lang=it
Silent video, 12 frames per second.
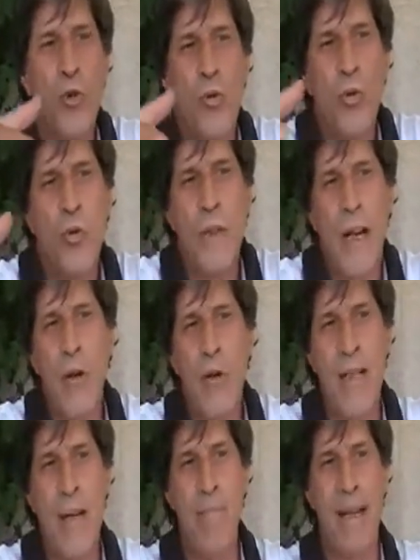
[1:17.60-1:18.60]
una
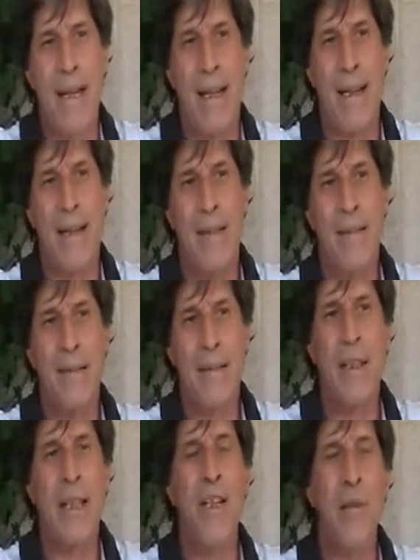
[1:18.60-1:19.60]
cosa bella
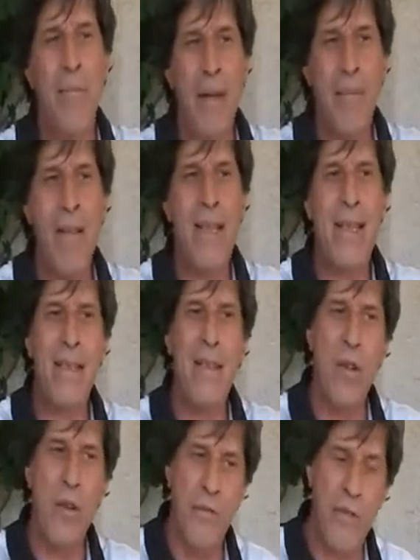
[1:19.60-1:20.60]
che ci permise di
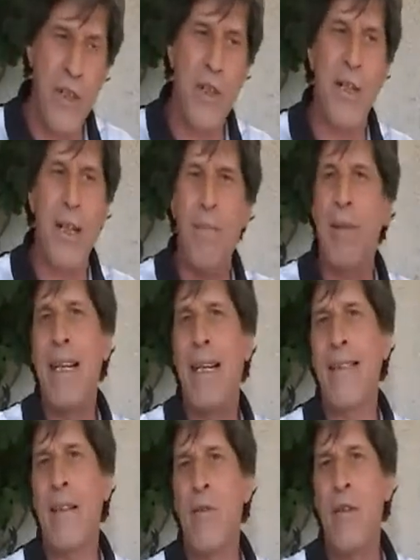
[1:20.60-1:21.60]
sconfiggere le
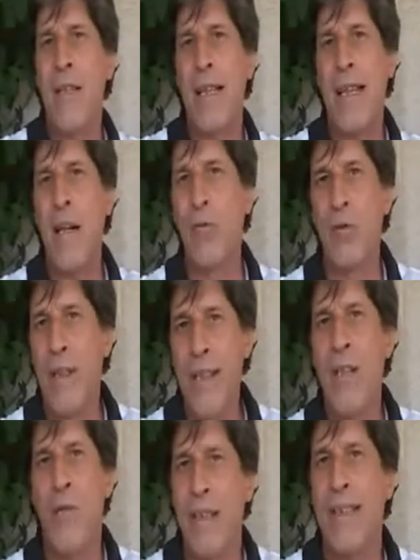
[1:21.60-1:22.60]
Brigate Rosse e gli, gli
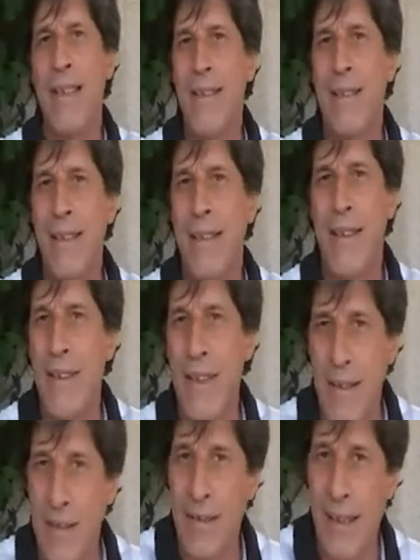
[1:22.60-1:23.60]
squadristi di
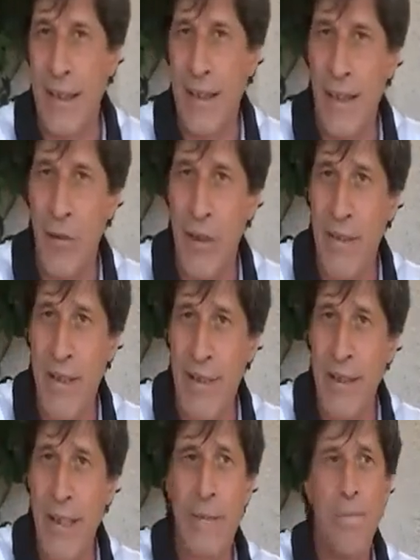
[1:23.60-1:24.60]
sinistra
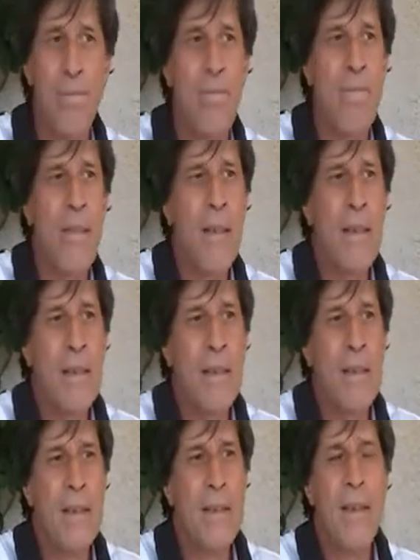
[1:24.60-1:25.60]
nell'università
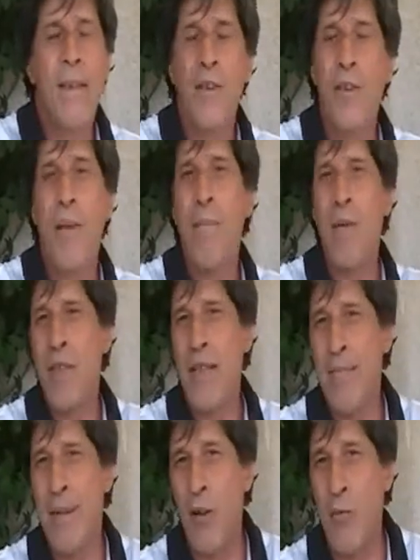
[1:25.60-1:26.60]
cioè abbiamo
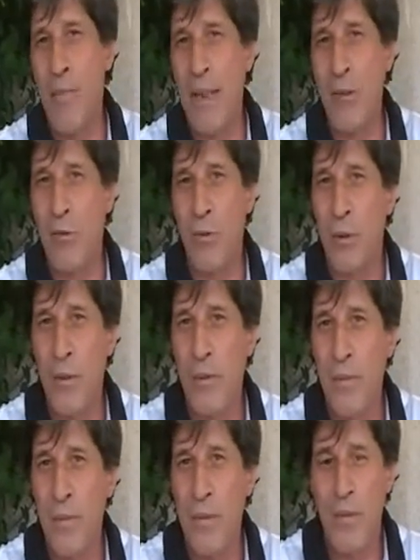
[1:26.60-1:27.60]
sempre combattuto,
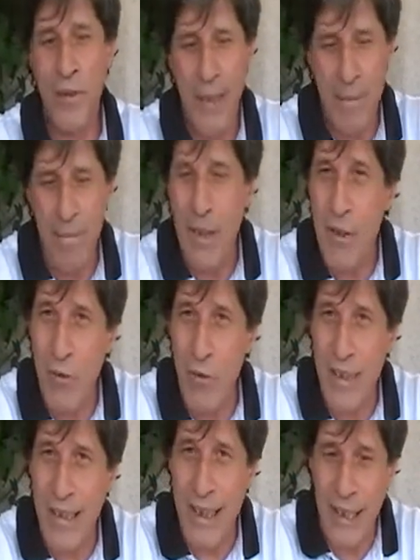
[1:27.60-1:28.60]
sempre
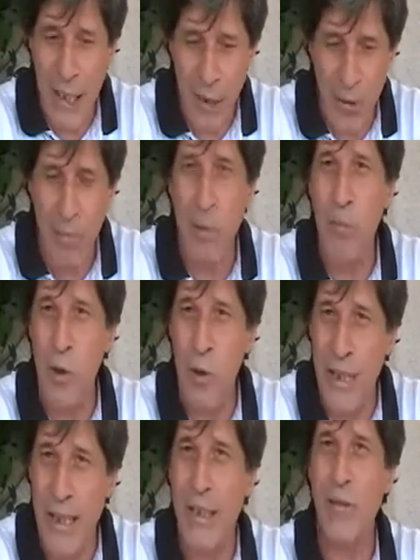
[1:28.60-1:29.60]
sul terreno proprio
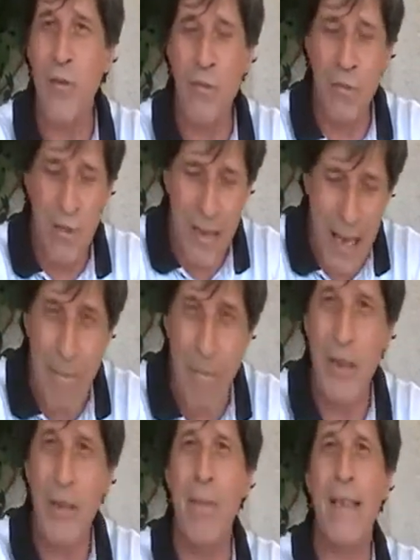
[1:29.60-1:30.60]
concreto, sul campo
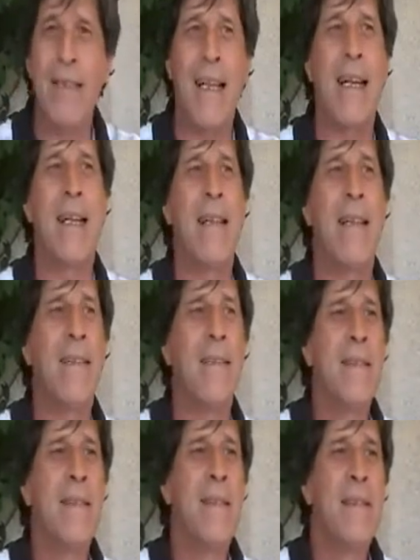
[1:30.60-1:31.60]
di battaglia.
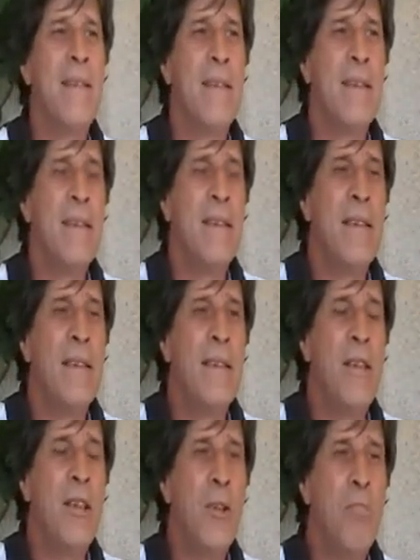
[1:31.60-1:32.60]

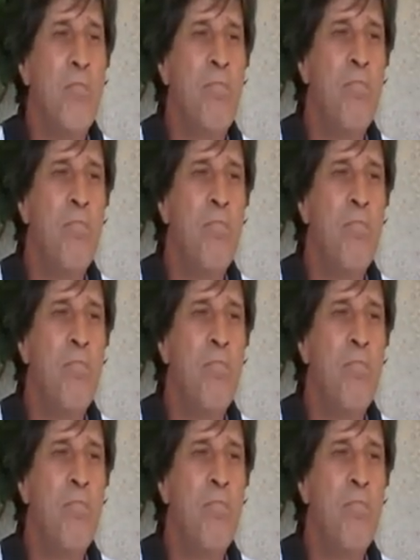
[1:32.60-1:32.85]
Io